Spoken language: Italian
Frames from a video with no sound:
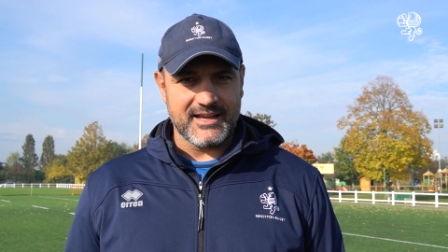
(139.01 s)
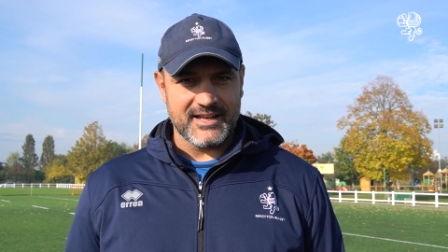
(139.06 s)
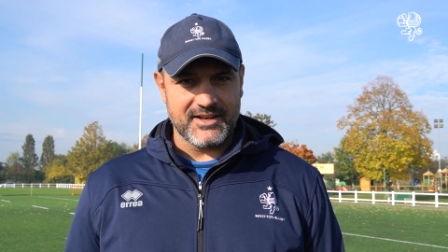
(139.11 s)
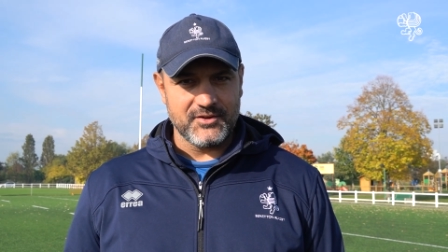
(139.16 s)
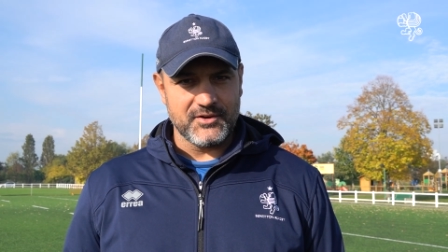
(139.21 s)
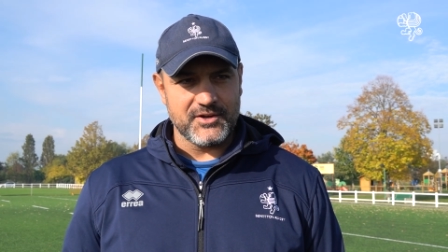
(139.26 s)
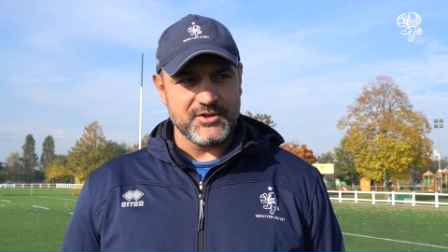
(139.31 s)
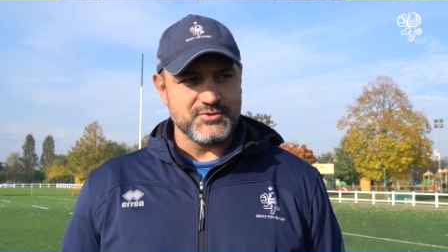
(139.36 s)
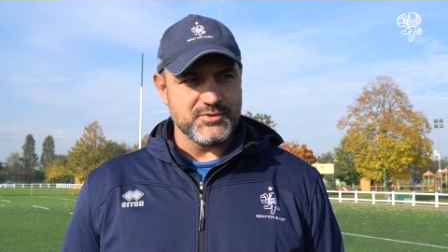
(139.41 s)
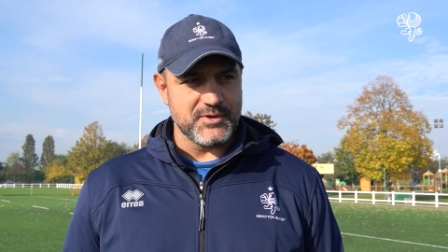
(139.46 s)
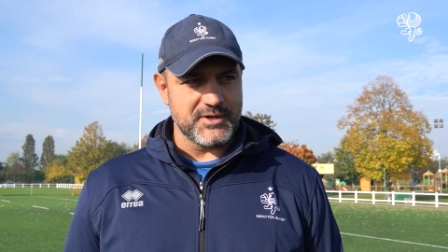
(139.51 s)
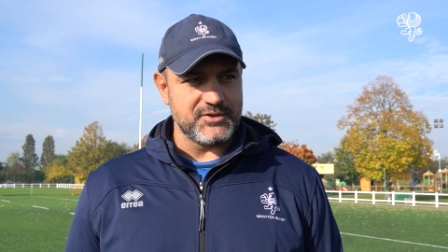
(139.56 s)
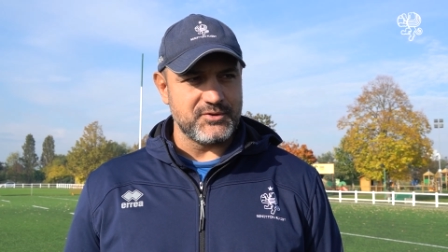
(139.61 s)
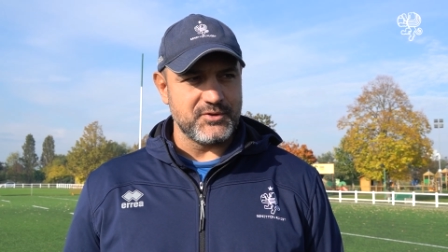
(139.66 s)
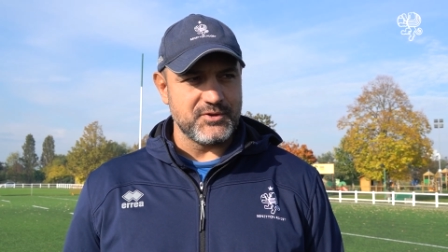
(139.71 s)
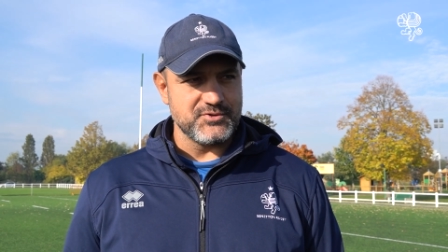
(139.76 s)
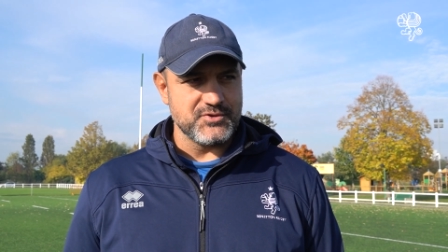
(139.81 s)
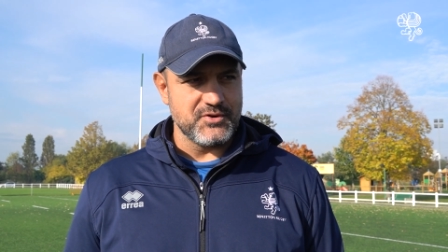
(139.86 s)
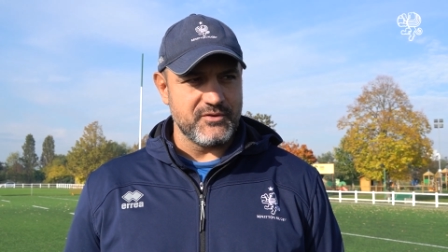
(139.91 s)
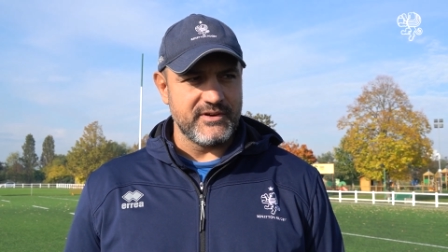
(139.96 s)
credo che i
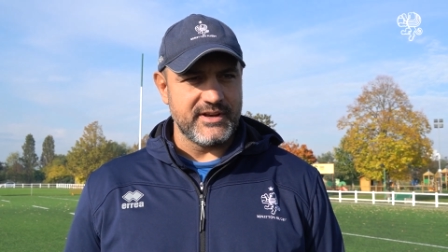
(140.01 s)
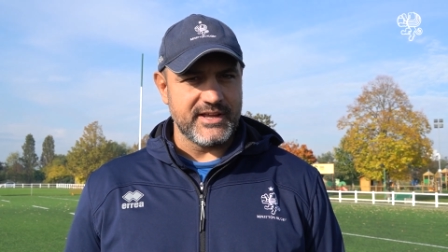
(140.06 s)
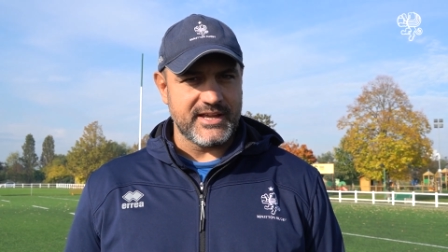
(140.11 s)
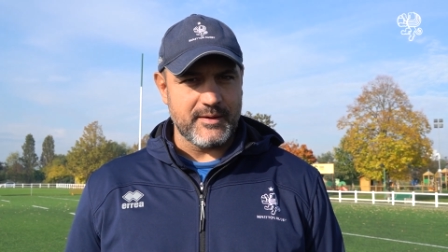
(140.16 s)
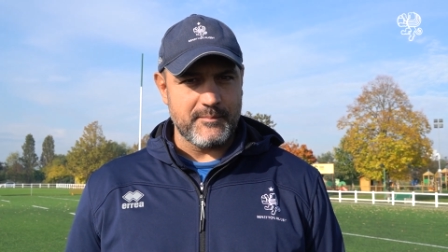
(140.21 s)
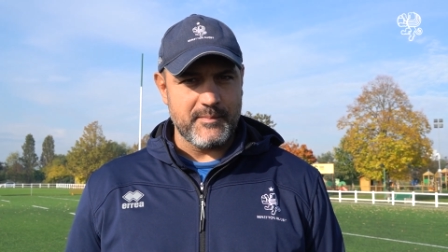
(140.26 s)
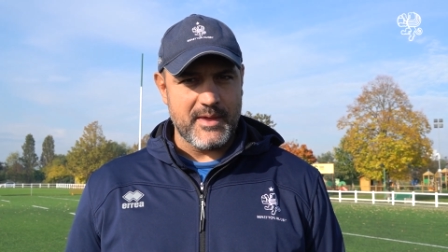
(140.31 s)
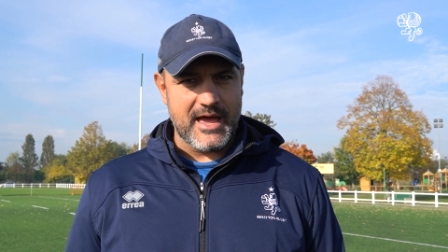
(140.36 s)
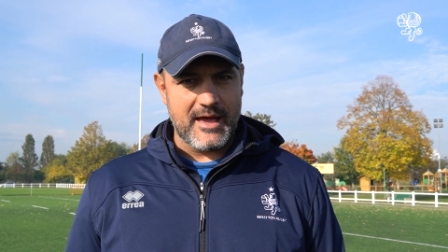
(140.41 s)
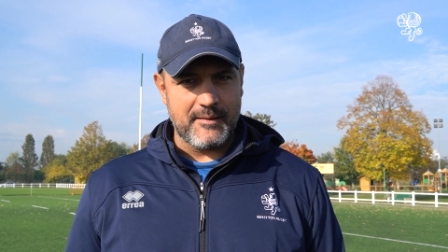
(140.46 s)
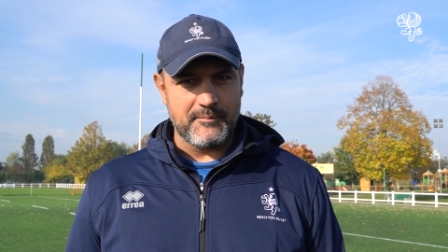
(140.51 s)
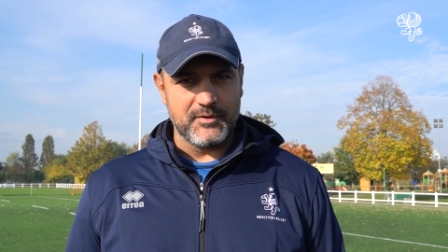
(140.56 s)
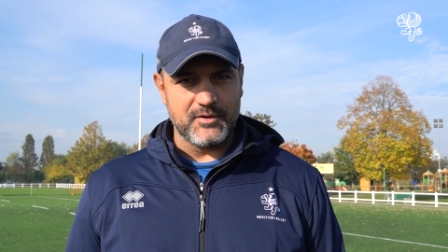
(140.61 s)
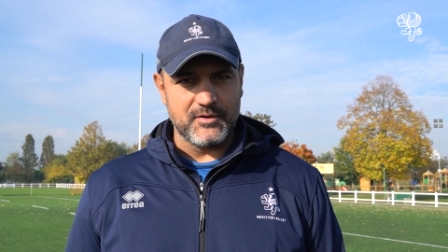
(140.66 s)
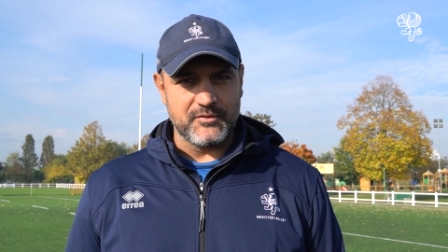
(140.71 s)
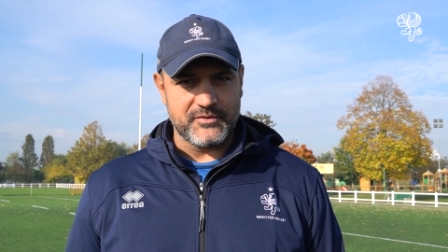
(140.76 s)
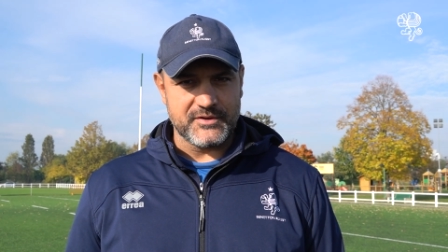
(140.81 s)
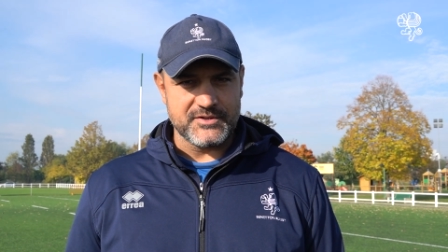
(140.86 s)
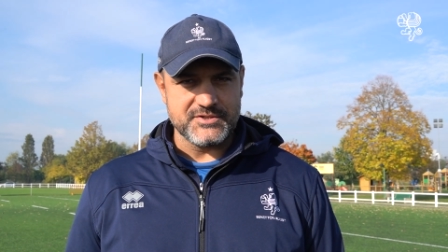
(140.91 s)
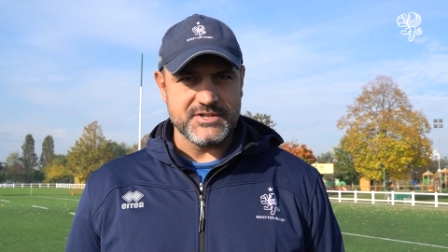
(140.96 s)
giocatori giovani che
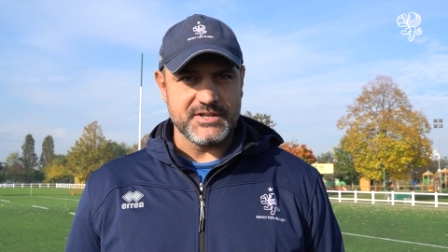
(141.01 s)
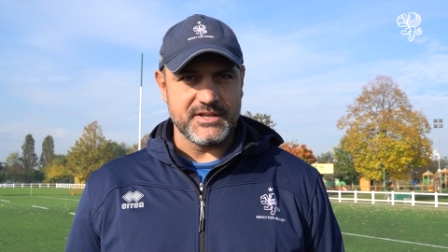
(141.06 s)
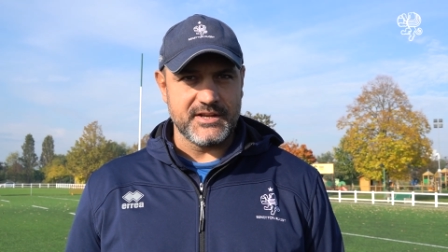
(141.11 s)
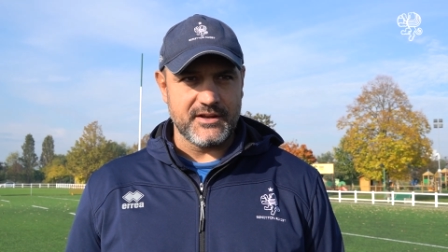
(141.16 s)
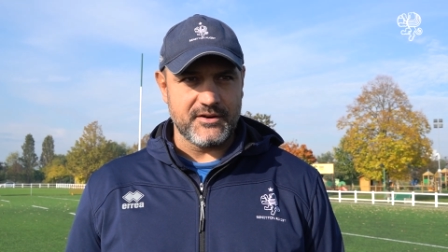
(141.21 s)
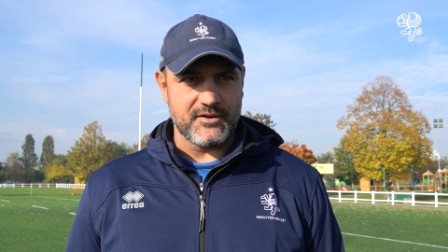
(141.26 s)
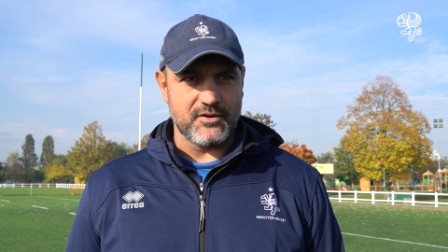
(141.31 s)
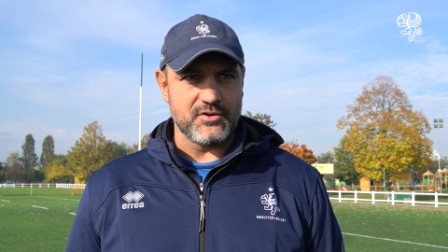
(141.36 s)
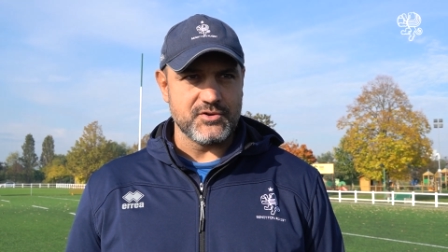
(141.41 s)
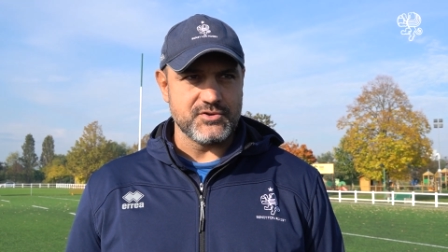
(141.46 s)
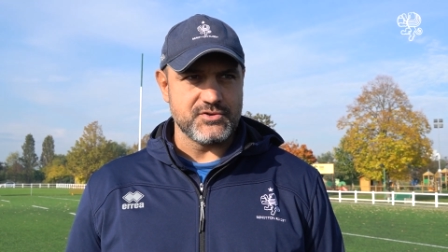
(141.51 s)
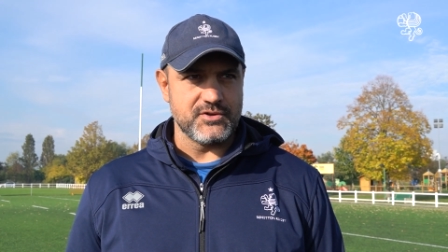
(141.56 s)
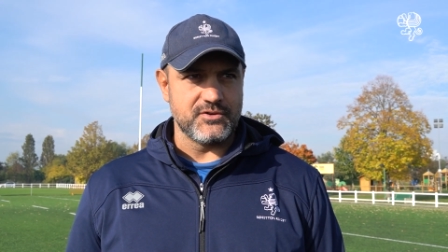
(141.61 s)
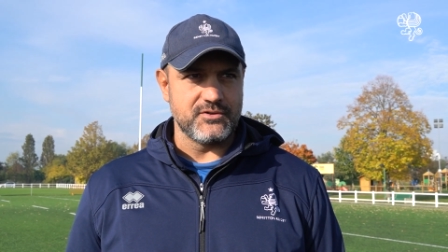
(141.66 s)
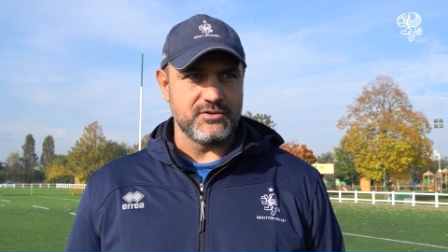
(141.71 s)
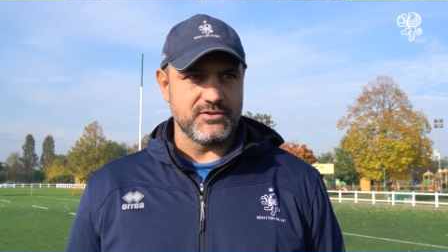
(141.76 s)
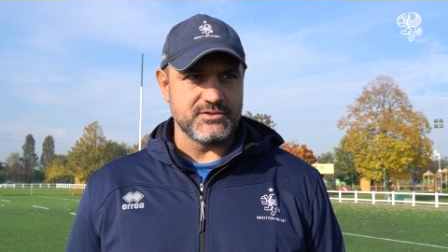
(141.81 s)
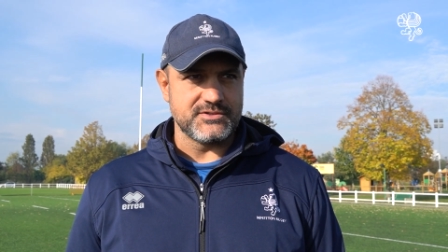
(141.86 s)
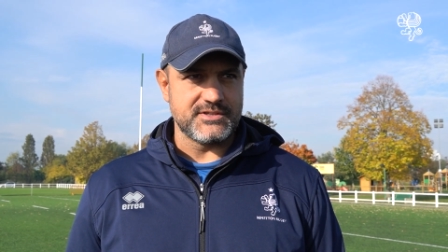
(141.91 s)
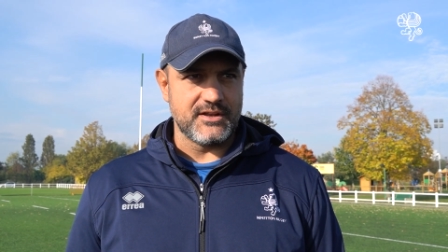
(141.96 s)
abbiamo, Frangini e Rojo,